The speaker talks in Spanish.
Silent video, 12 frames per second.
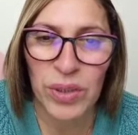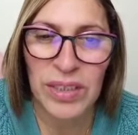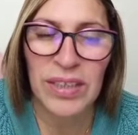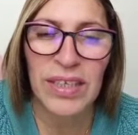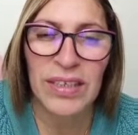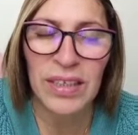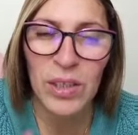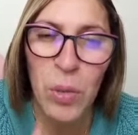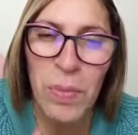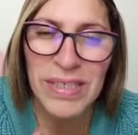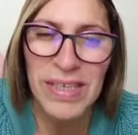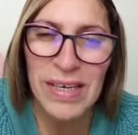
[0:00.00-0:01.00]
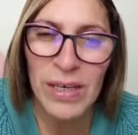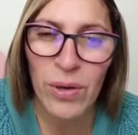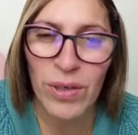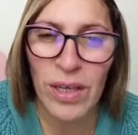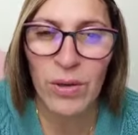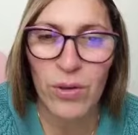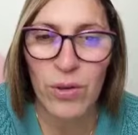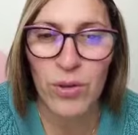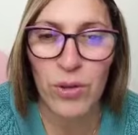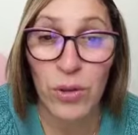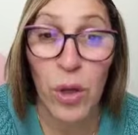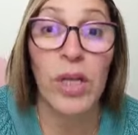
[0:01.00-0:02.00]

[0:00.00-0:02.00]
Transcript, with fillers: y ha tenido misericordia con nosotros